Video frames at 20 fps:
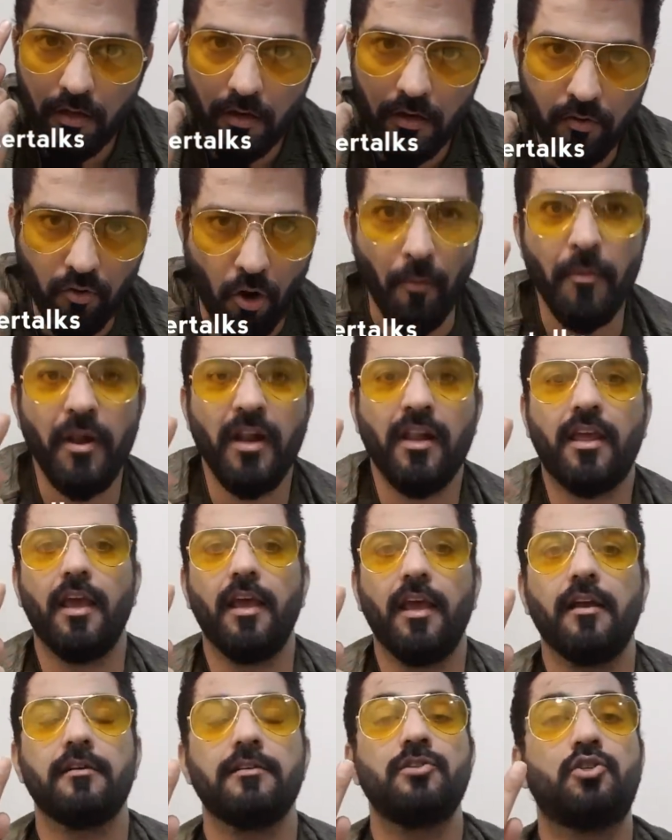रोमिल के
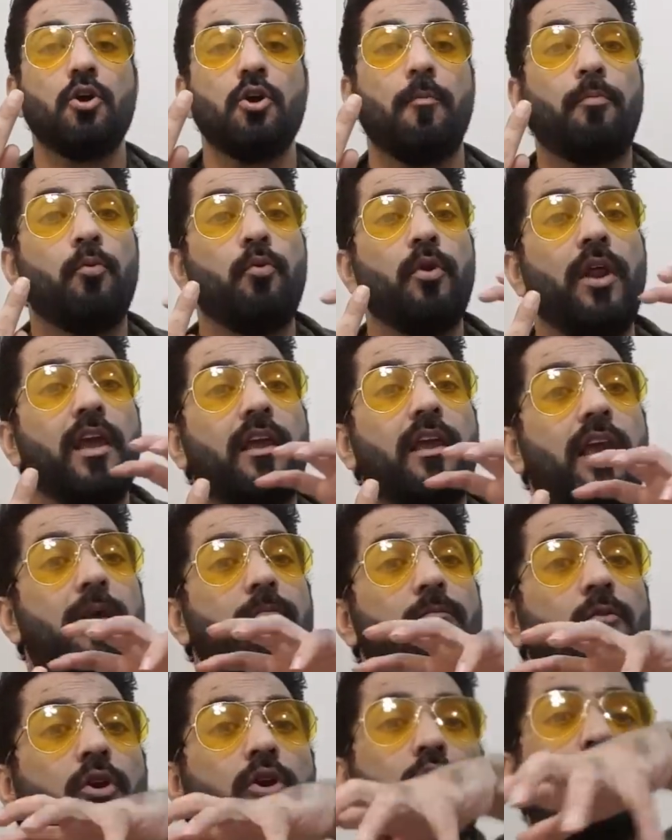जो पूरे गेम
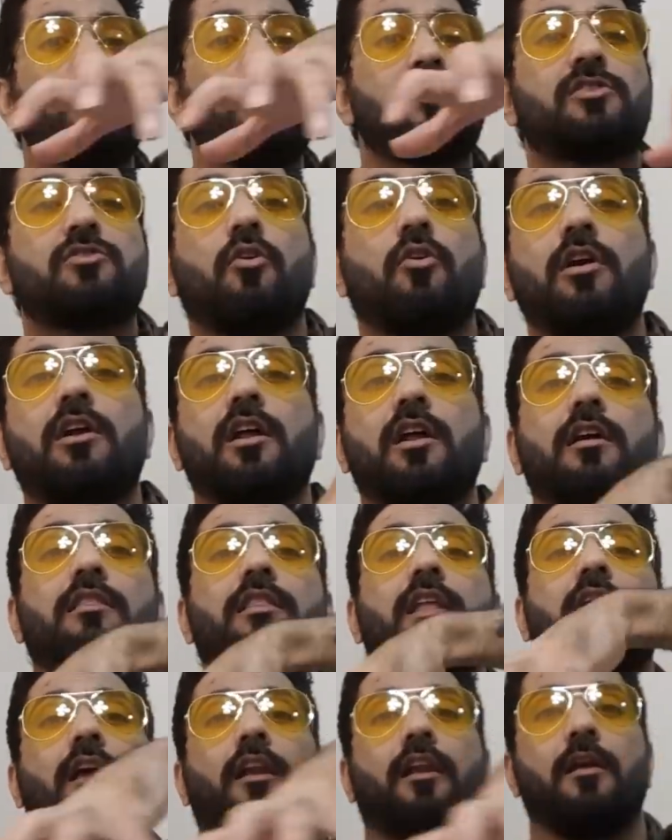को ट्विस्ट और टर्न
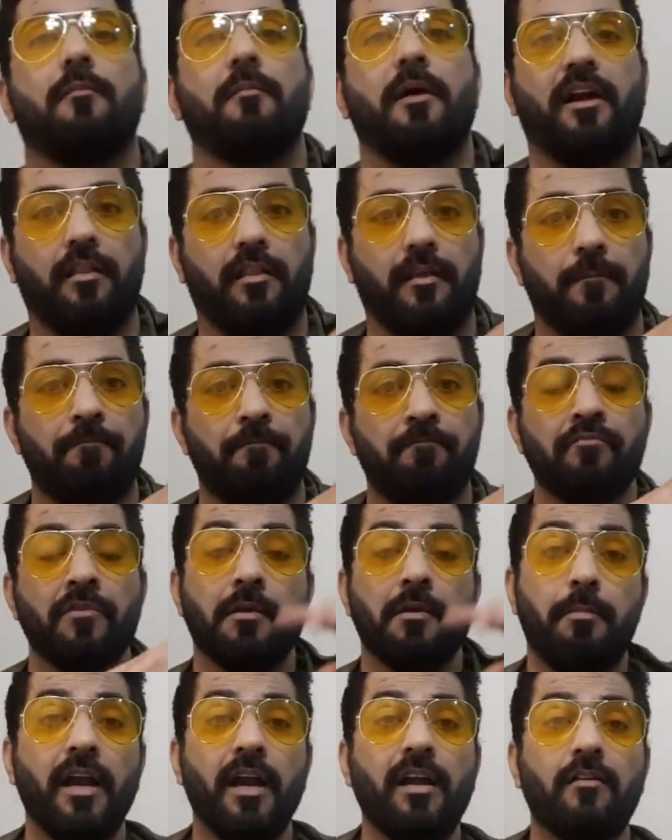देकर के बैठे थे
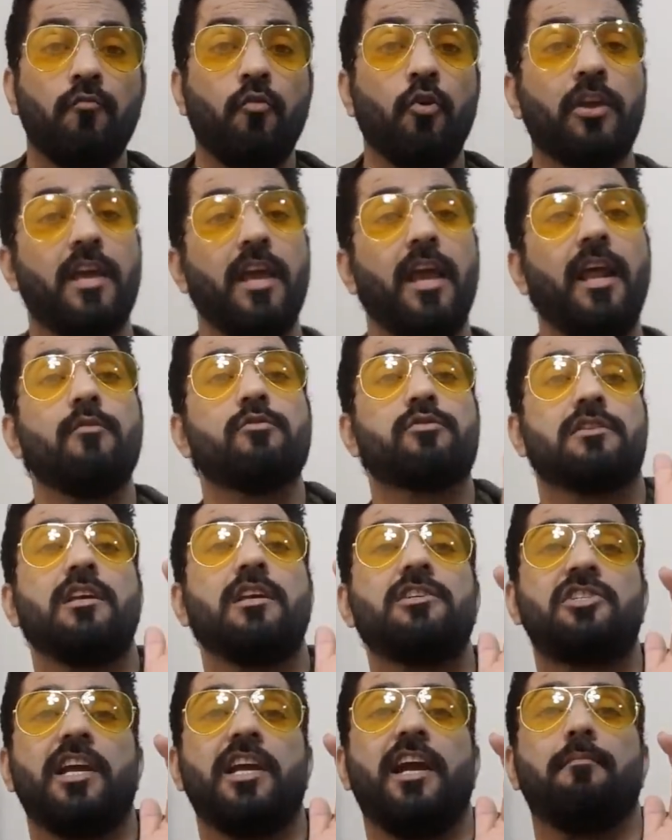बट वो खेल उसकी
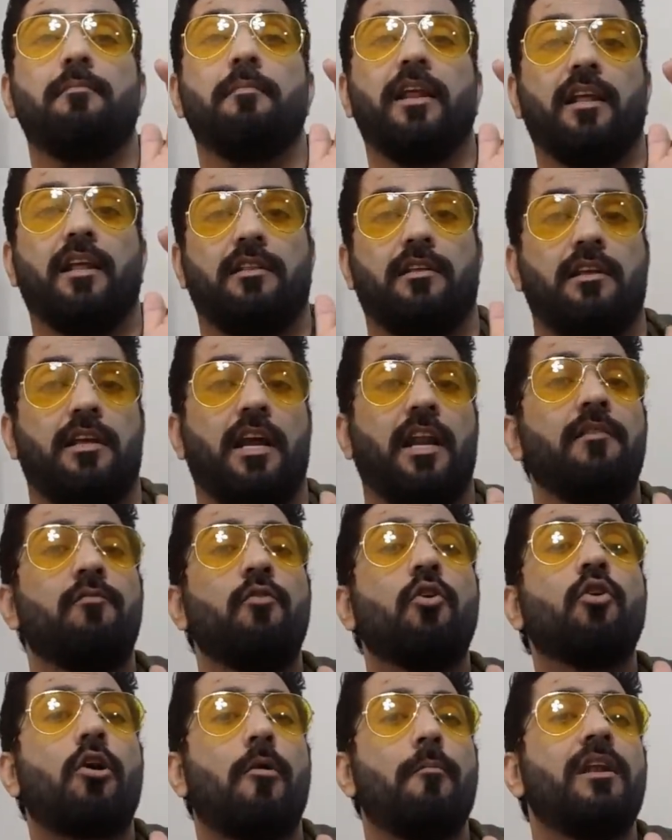शेड में रहते यानी
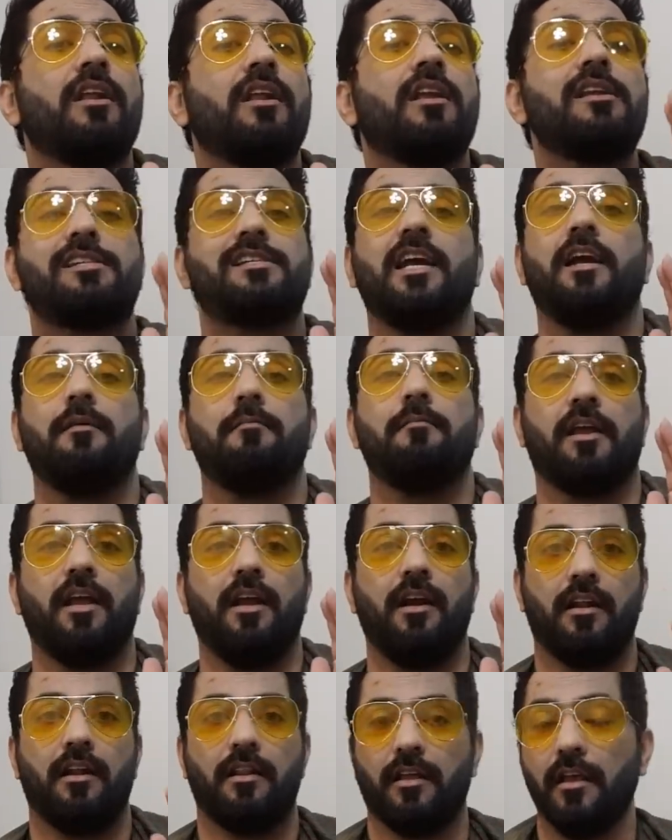वो रोमिल की शेड में खेल
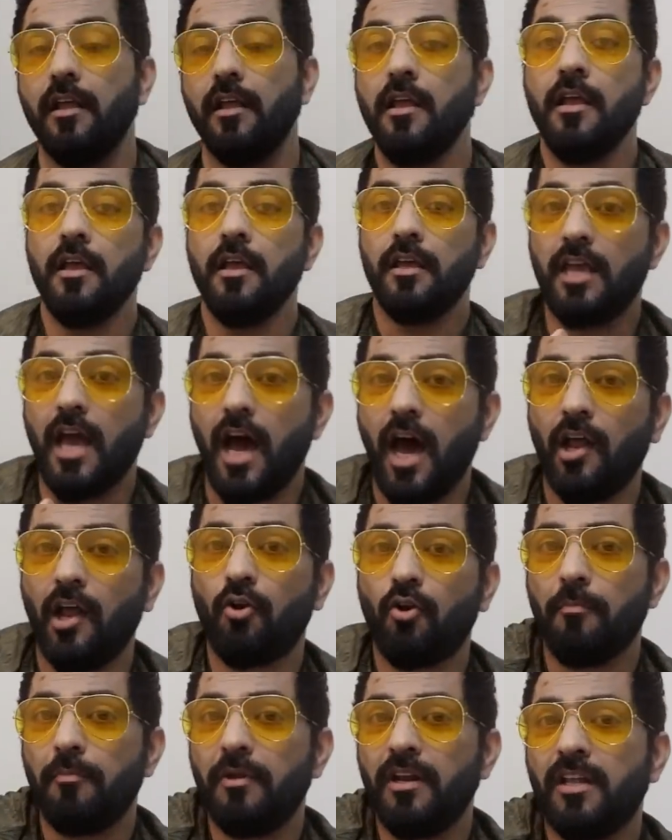रहे थे यहां
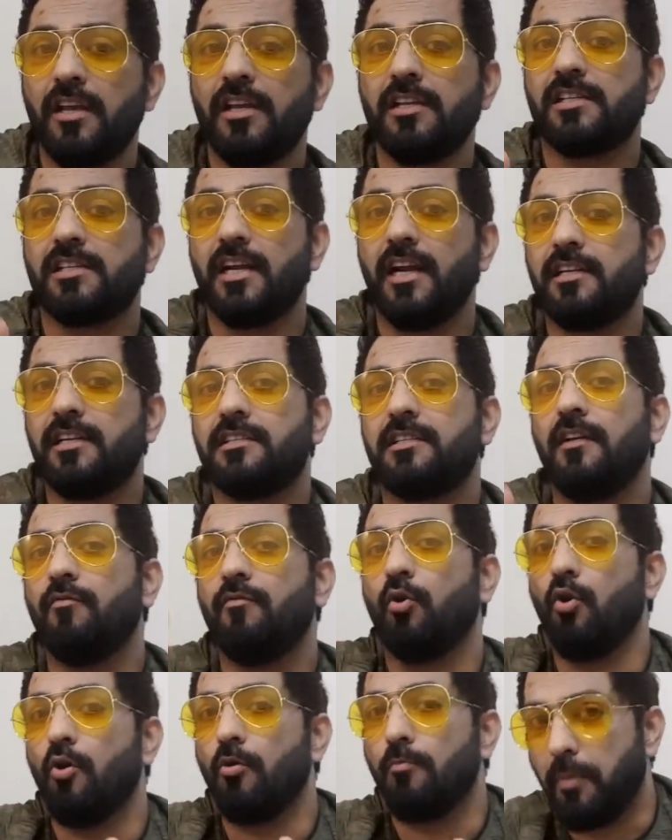रोमिल की शेड से वो
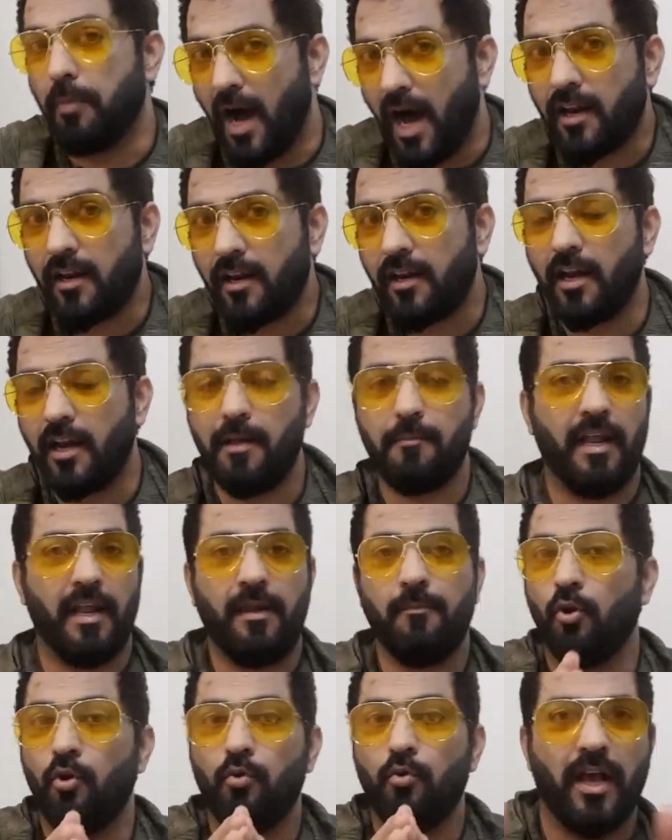लोग बाहर निकले मैं नहीं
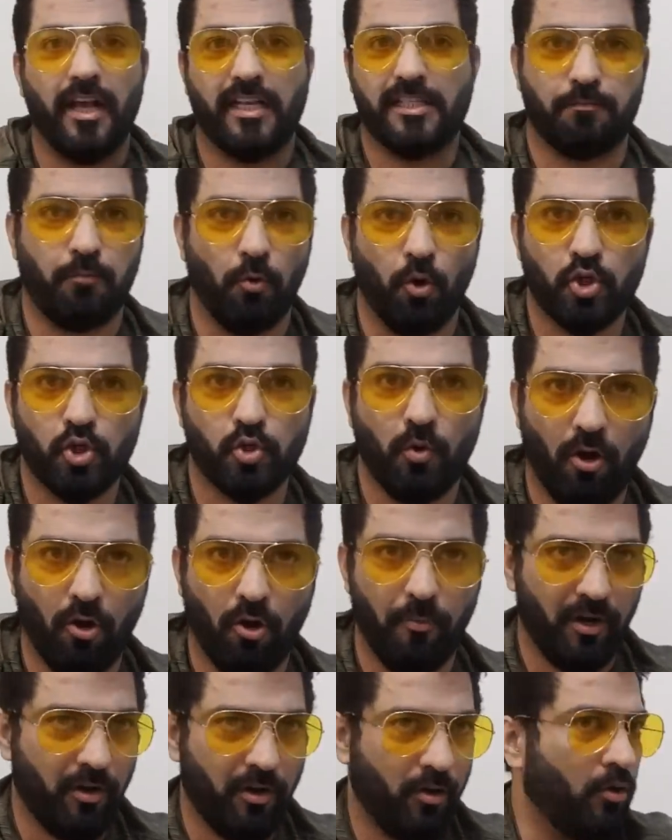बोलूंगा एक्सपोज हुआ
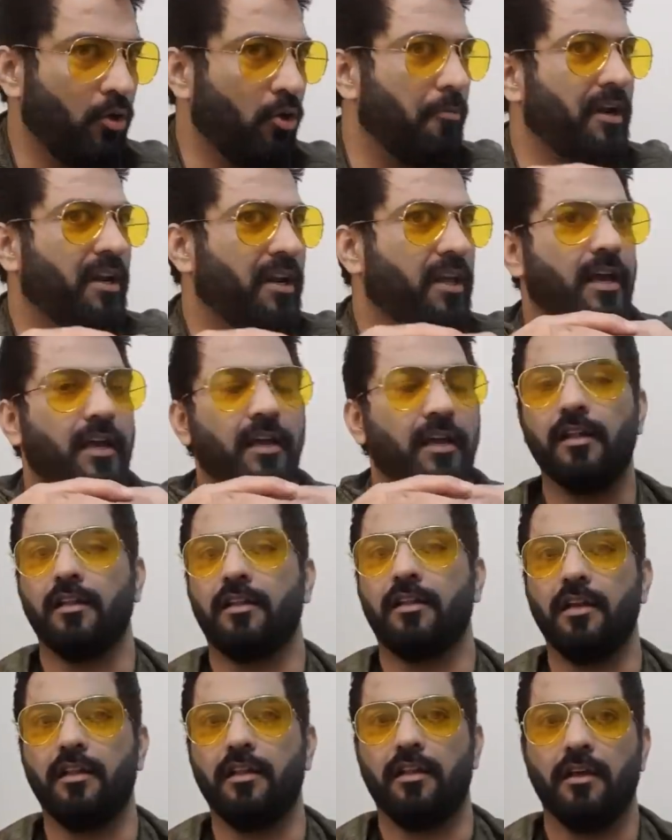रोमिल क्योंकि रोमिल की कहीं
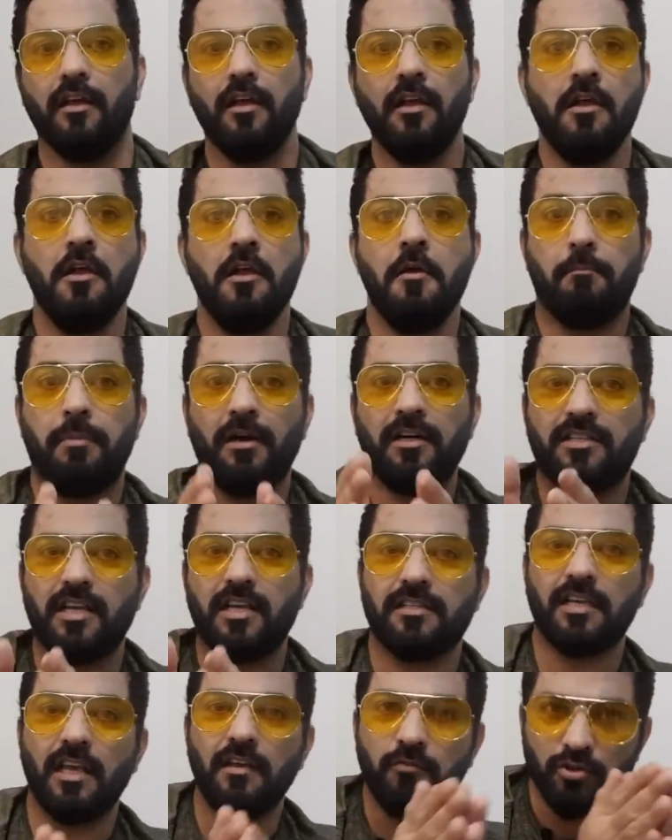गलती नहीं थी बट
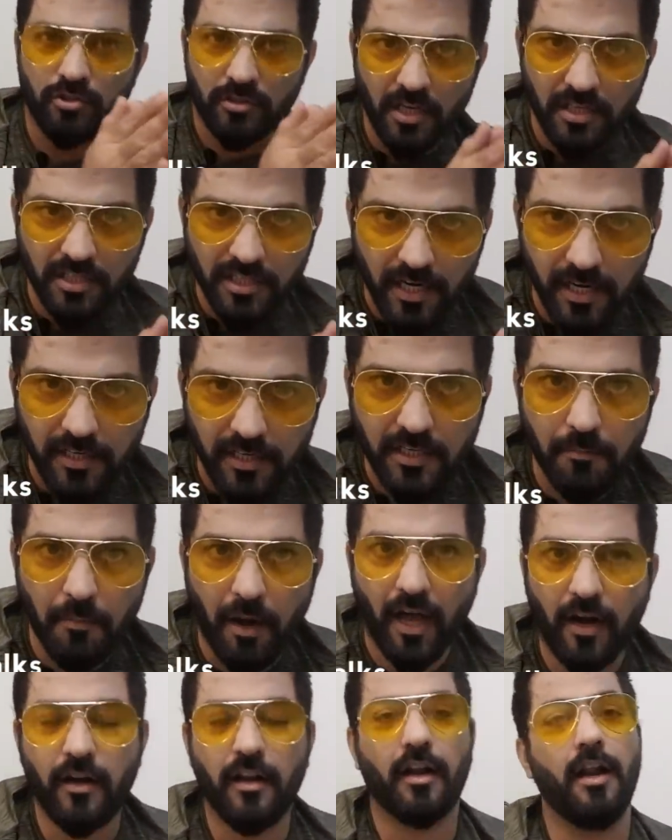जैसे ही वो उसकी शेड से
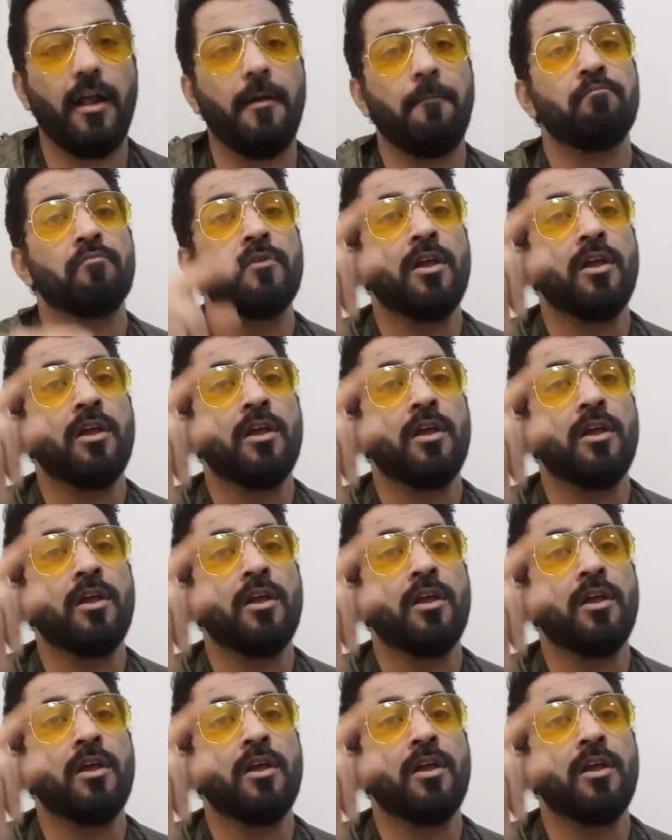बाहर निकले